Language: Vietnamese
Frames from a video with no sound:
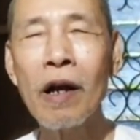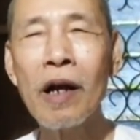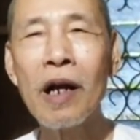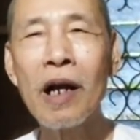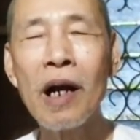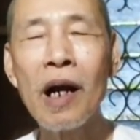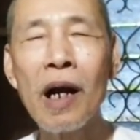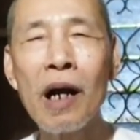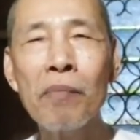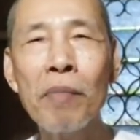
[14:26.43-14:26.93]
cái
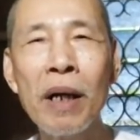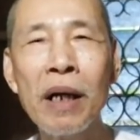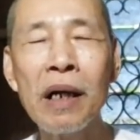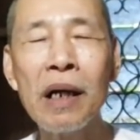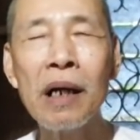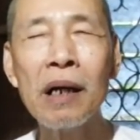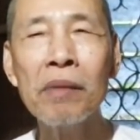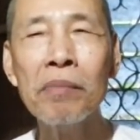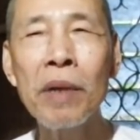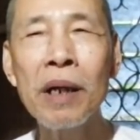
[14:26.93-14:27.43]
đó là bậc
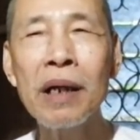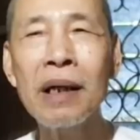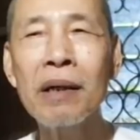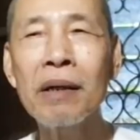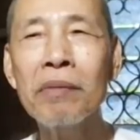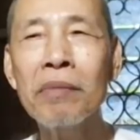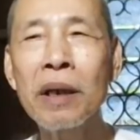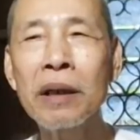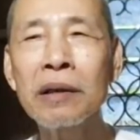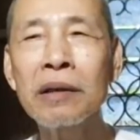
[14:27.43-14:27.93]
bậc
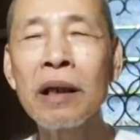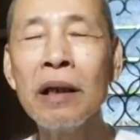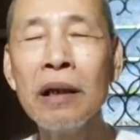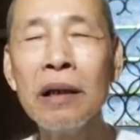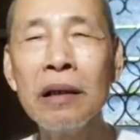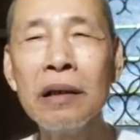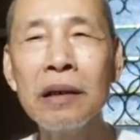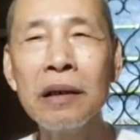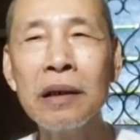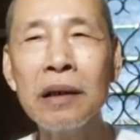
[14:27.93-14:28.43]
bậc
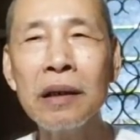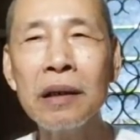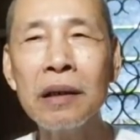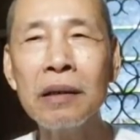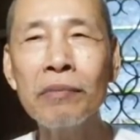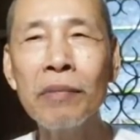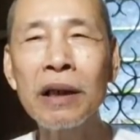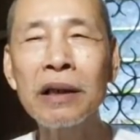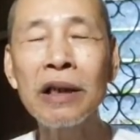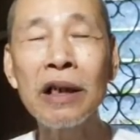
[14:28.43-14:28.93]
thượng
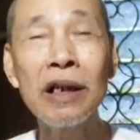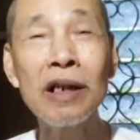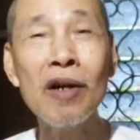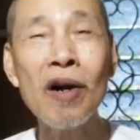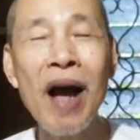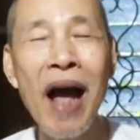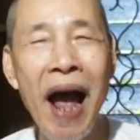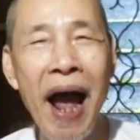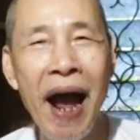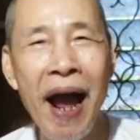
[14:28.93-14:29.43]
bậc thượng
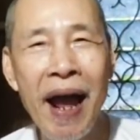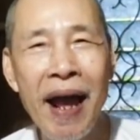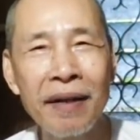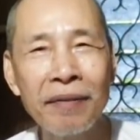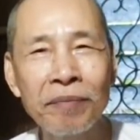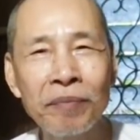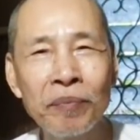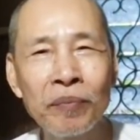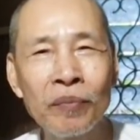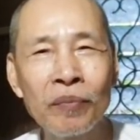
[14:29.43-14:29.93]
có
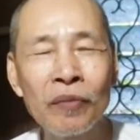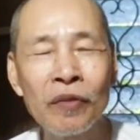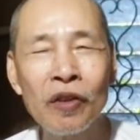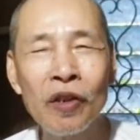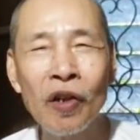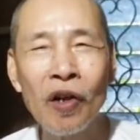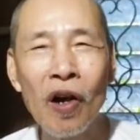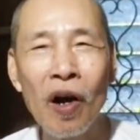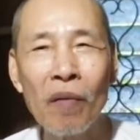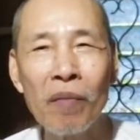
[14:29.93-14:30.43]
hạ dạ.
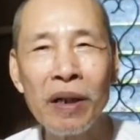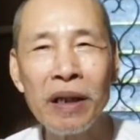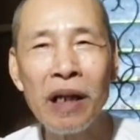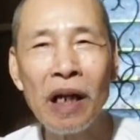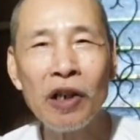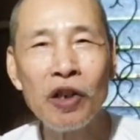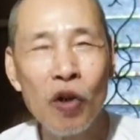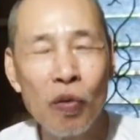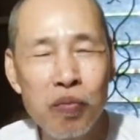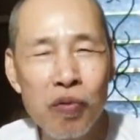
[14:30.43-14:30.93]
còn bây
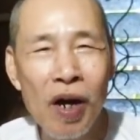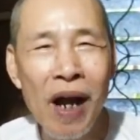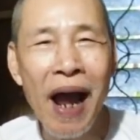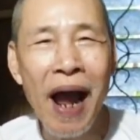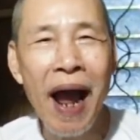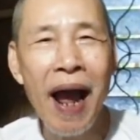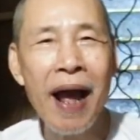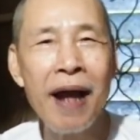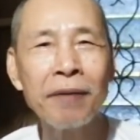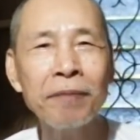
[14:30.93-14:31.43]
giờ trung có
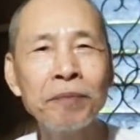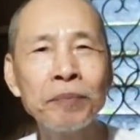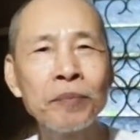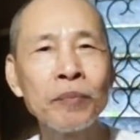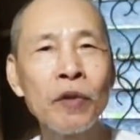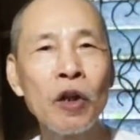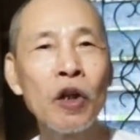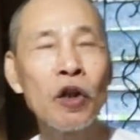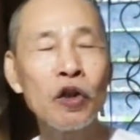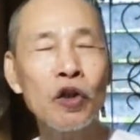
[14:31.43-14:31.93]
hạ
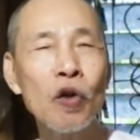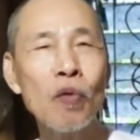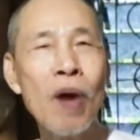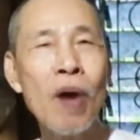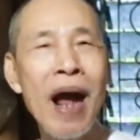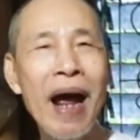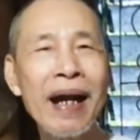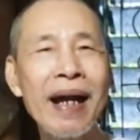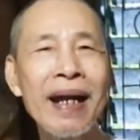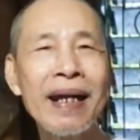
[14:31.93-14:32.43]
dạ. trung
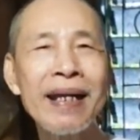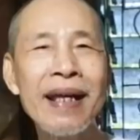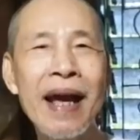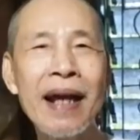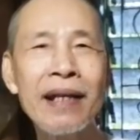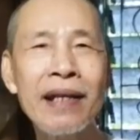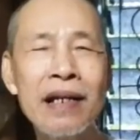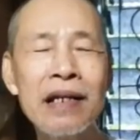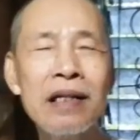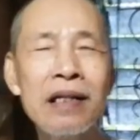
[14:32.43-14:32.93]
hạ này
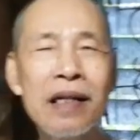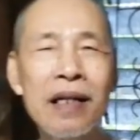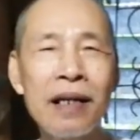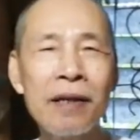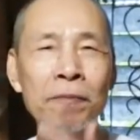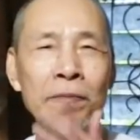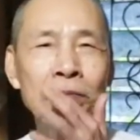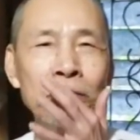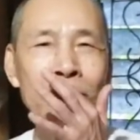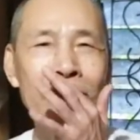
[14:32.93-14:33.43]
là những
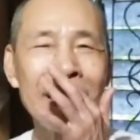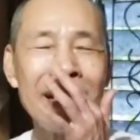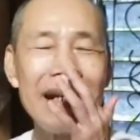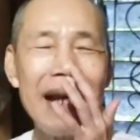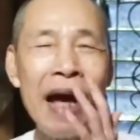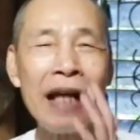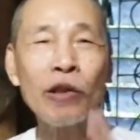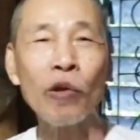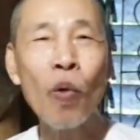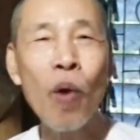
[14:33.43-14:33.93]
người
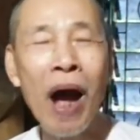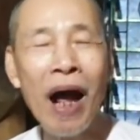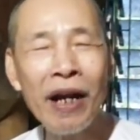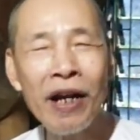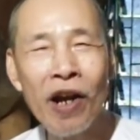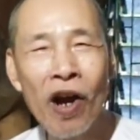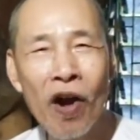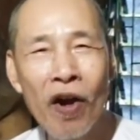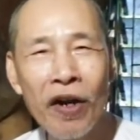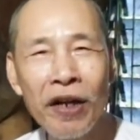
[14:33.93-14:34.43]
đã tu
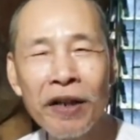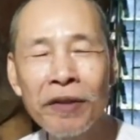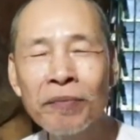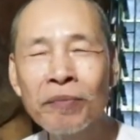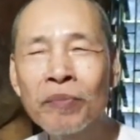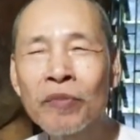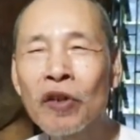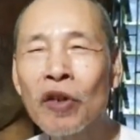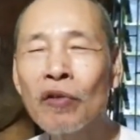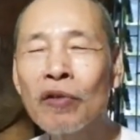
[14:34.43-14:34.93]
hành rồi
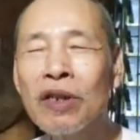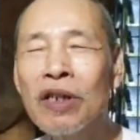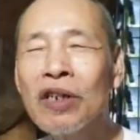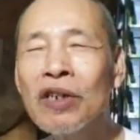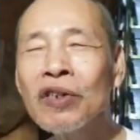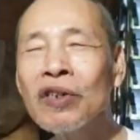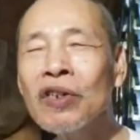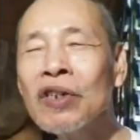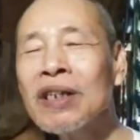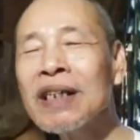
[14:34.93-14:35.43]
cũng
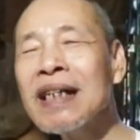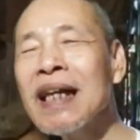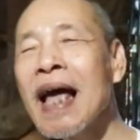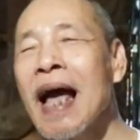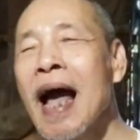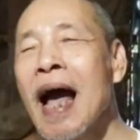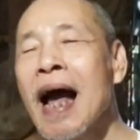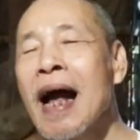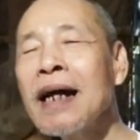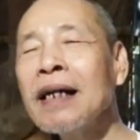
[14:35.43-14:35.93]
như xuất
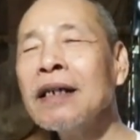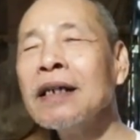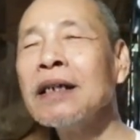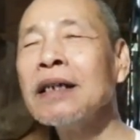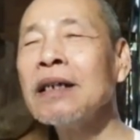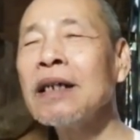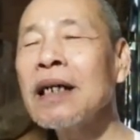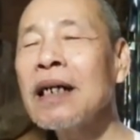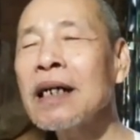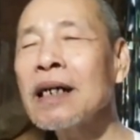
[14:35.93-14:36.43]
gia
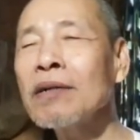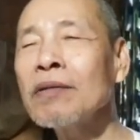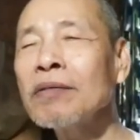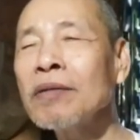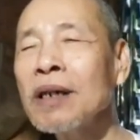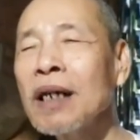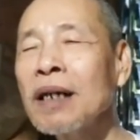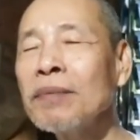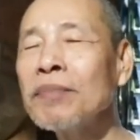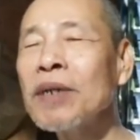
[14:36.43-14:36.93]

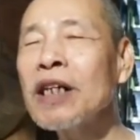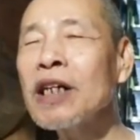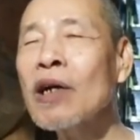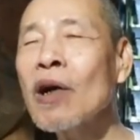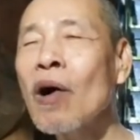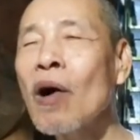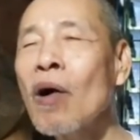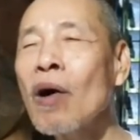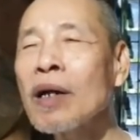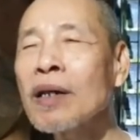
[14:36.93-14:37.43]
Ờ, làm đi
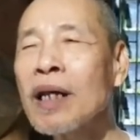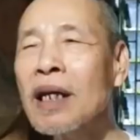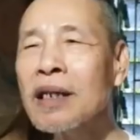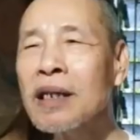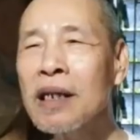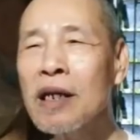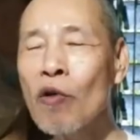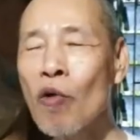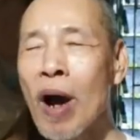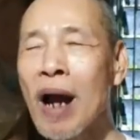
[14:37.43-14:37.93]
cô là
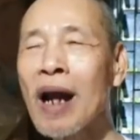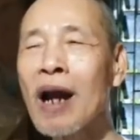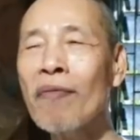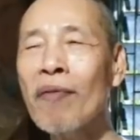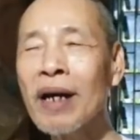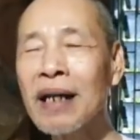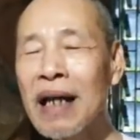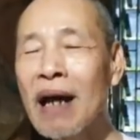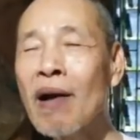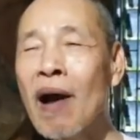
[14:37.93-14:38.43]
nhà sư hoặc
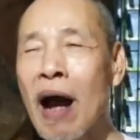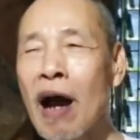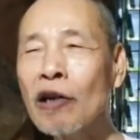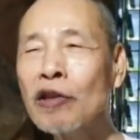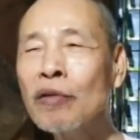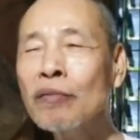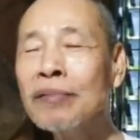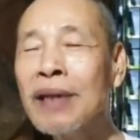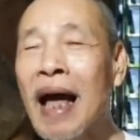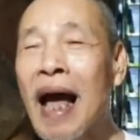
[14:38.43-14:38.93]
là phật giáo
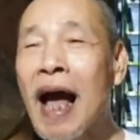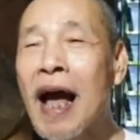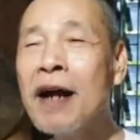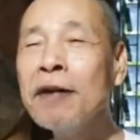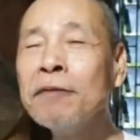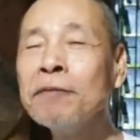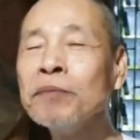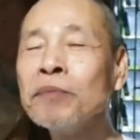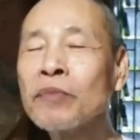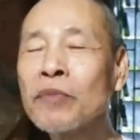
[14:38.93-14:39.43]
họ chúng
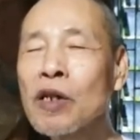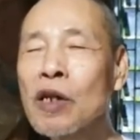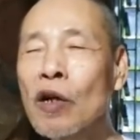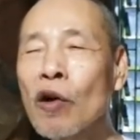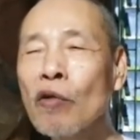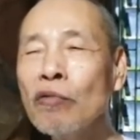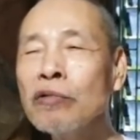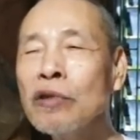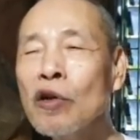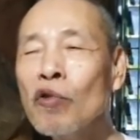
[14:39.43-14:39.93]
ta
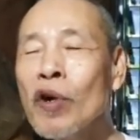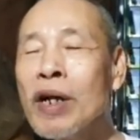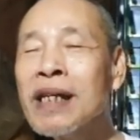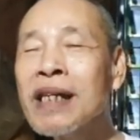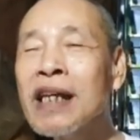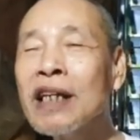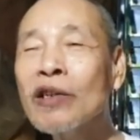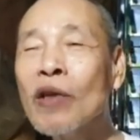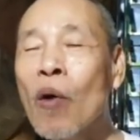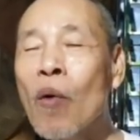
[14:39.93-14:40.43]
ờ, cũng
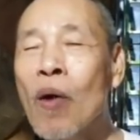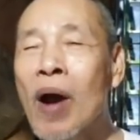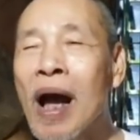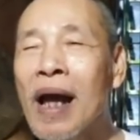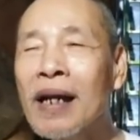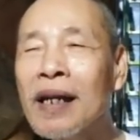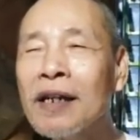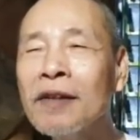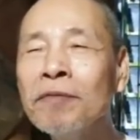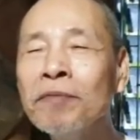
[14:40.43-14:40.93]
quyết chí tu
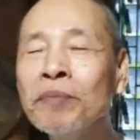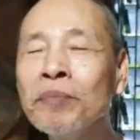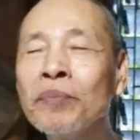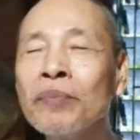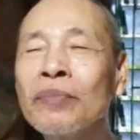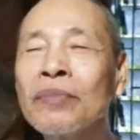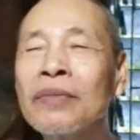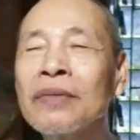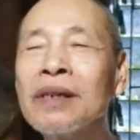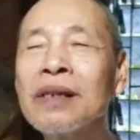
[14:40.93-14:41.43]
hành đó
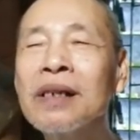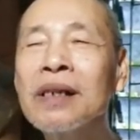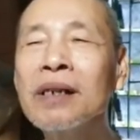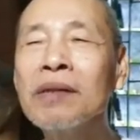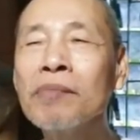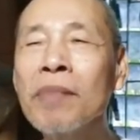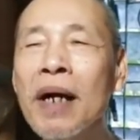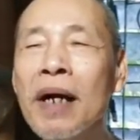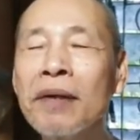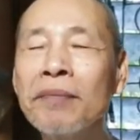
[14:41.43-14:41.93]

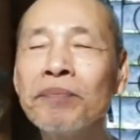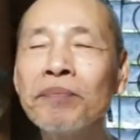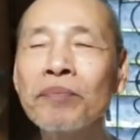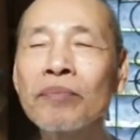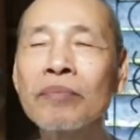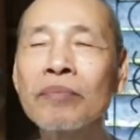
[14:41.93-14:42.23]
nhưng mà